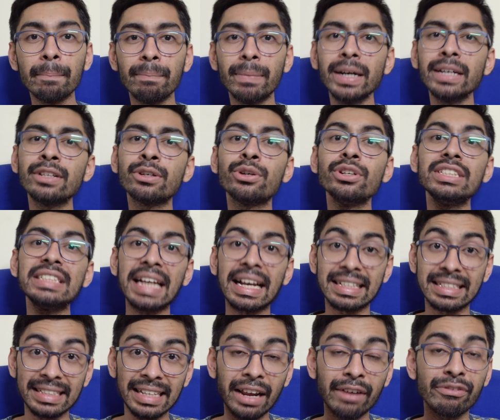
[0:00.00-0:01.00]
बट कुछ
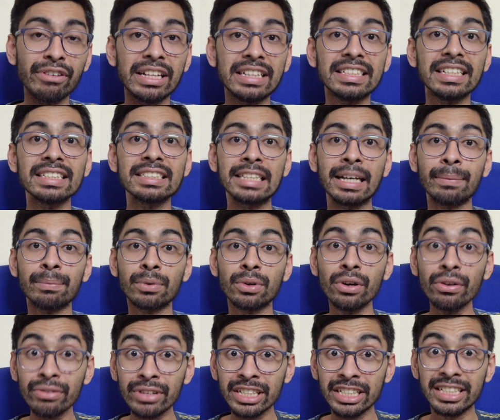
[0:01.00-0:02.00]
एक्स्ट्रा फीचर्स
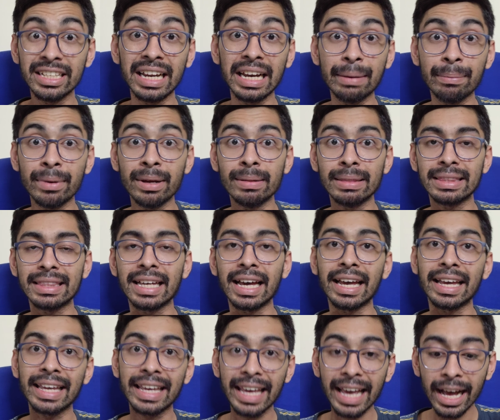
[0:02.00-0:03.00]
हमको विजनरी मिलता
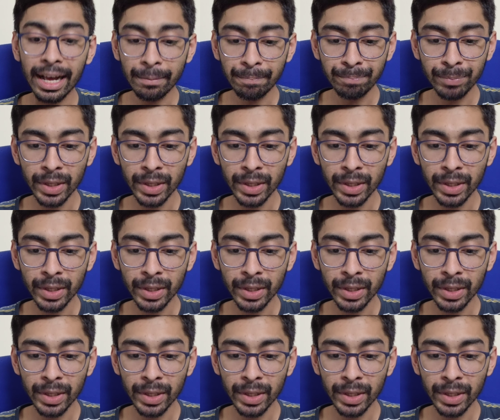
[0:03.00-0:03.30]
है क्या